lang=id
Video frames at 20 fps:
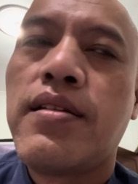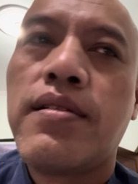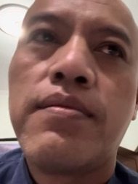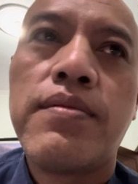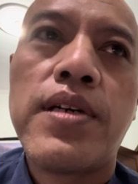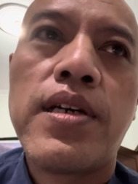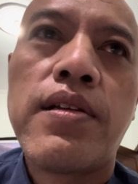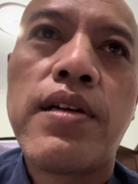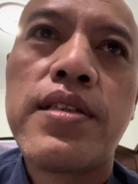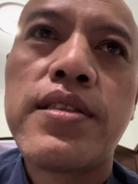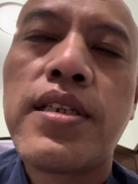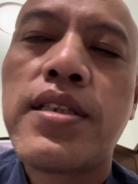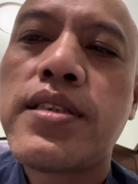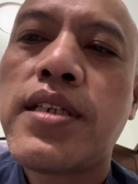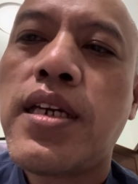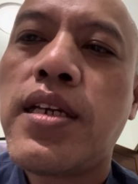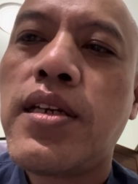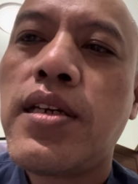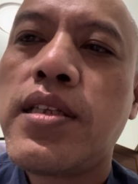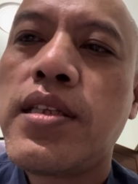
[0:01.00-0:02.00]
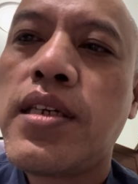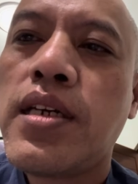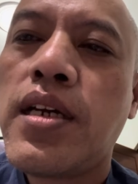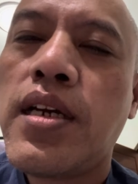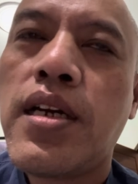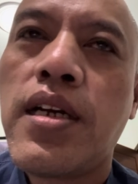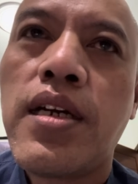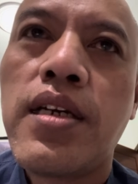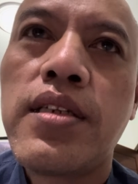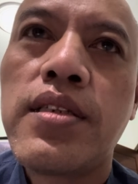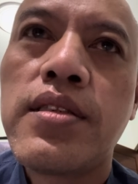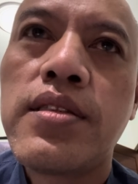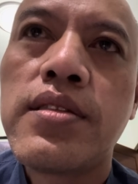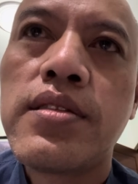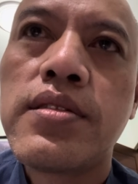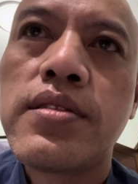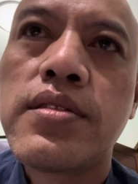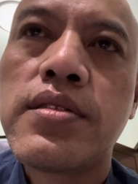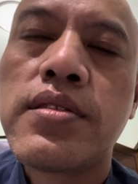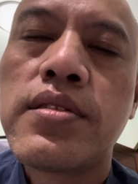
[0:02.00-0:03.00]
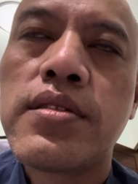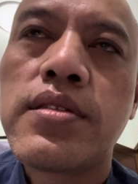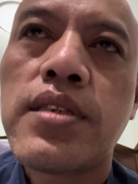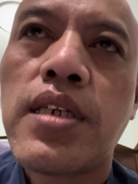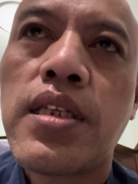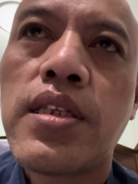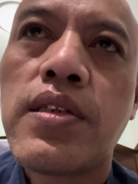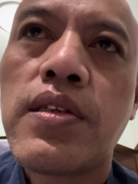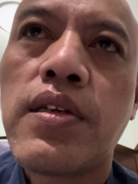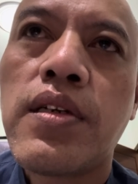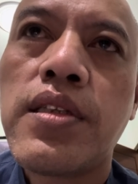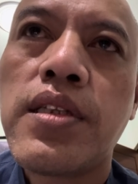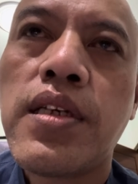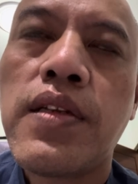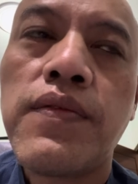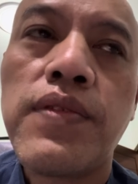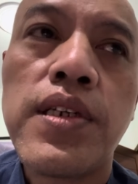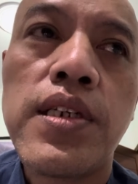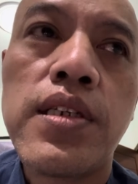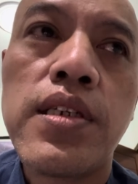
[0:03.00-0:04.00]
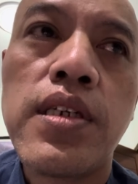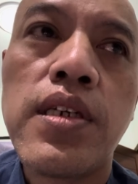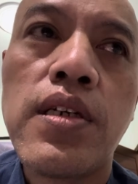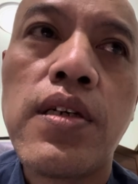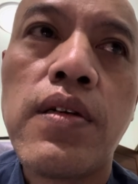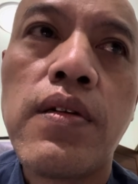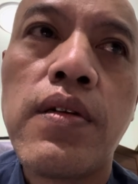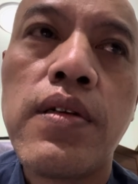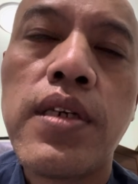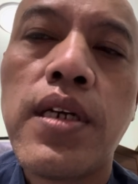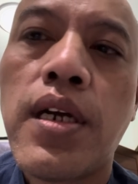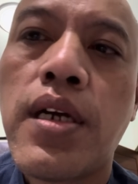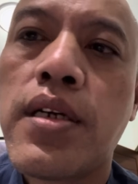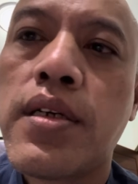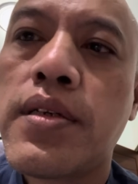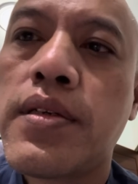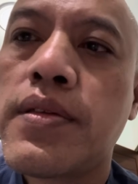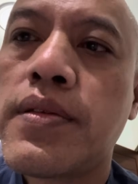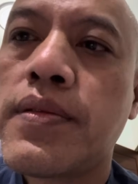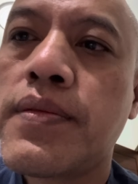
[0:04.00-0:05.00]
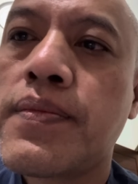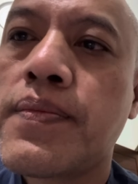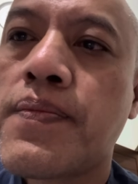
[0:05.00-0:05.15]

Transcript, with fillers: Baru aja saya nonton satu konten video yang